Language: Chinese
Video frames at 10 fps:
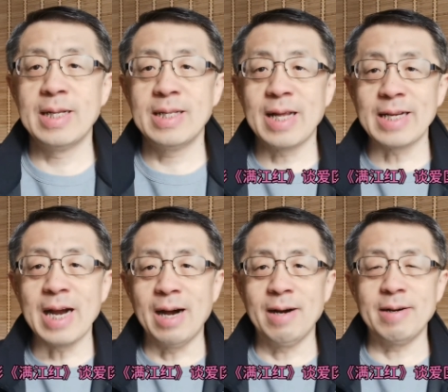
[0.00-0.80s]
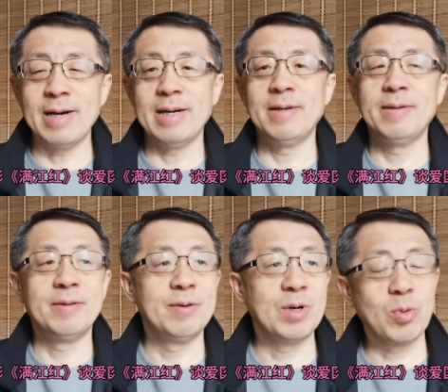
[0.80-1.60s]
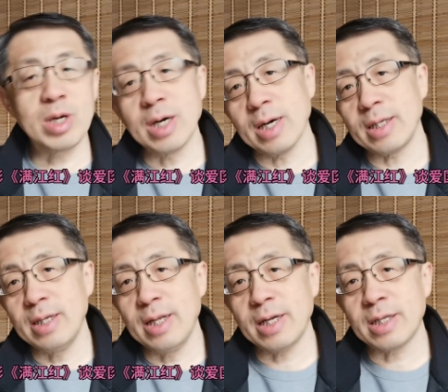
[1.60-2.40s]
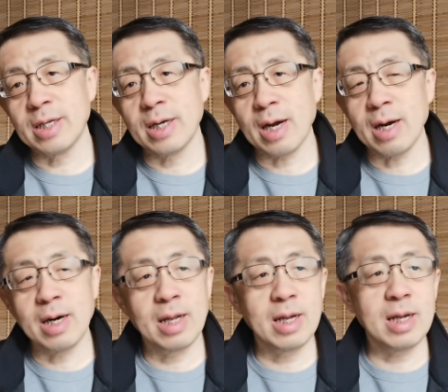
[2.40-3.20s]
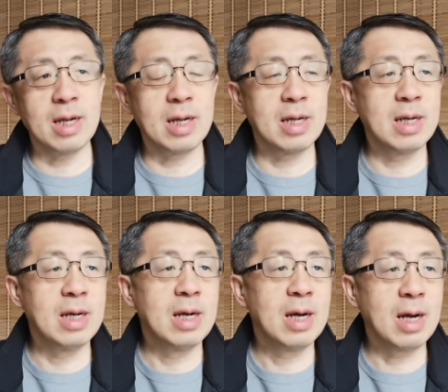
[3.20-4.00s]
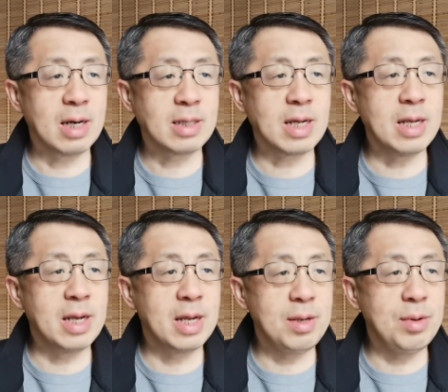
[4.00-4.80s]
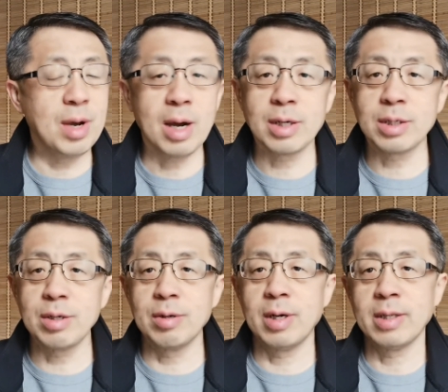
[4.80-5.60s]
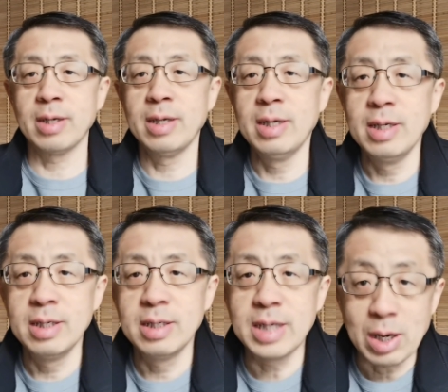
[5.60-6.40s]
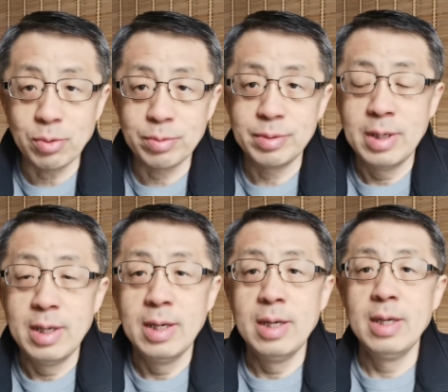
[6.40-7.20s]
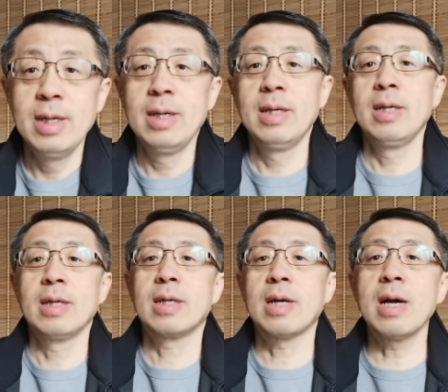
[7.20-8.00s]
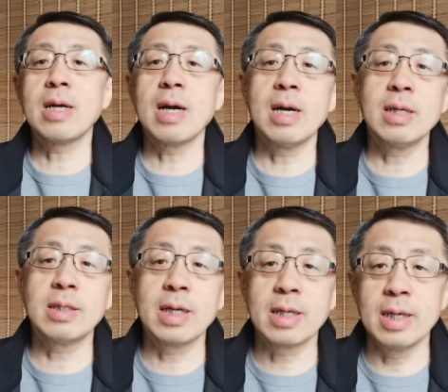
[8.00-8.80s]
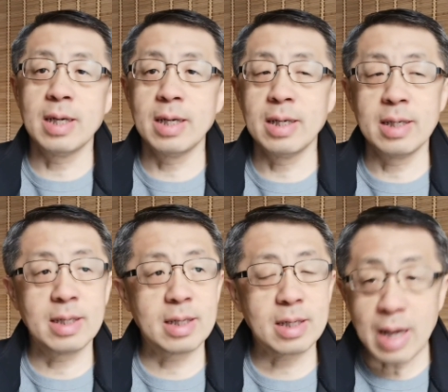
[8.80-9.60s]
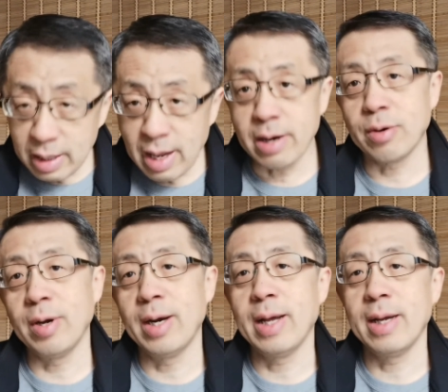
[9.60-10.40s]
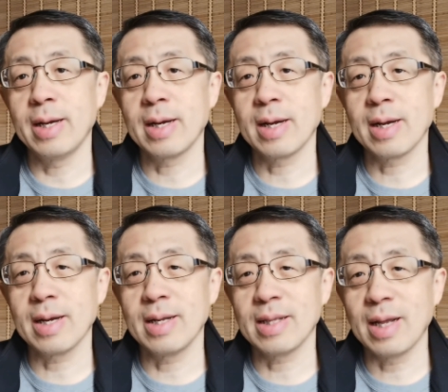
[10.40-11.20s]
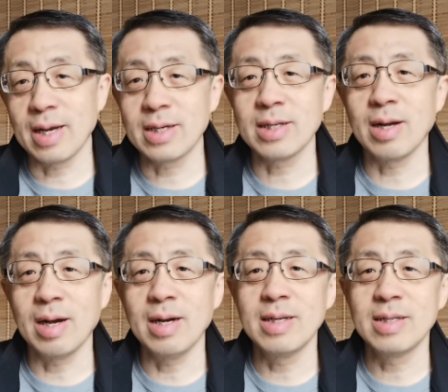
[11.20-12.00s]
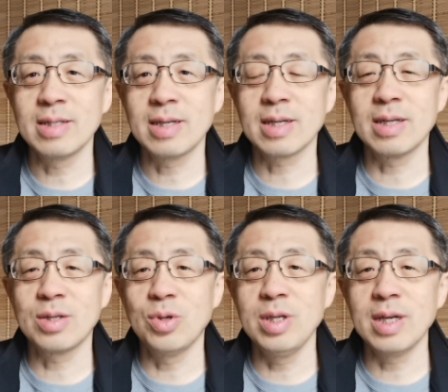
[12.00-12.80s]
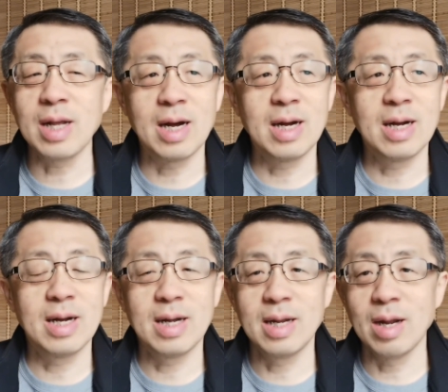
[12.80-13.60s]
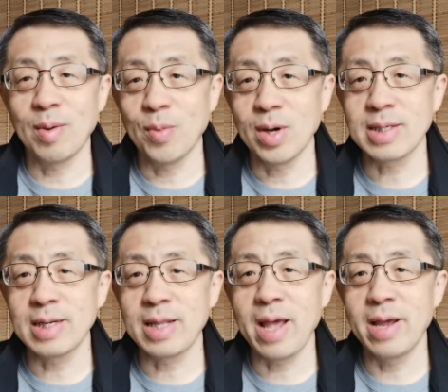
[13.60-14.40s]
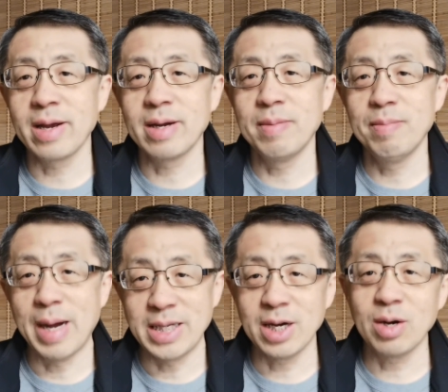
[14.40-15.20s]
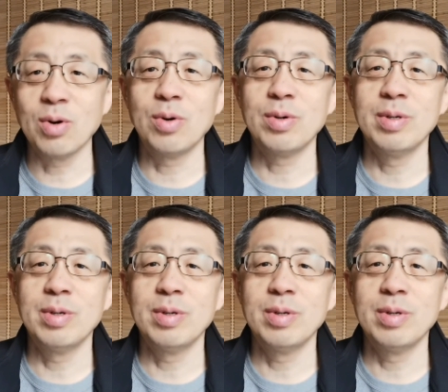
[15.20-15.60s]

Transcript: 大家好，我是文哥。今天是二零二三年一月二十六号的下午，刚刚这个看电影回来。大家知道啊，这个春节档老模子的电影《满江红》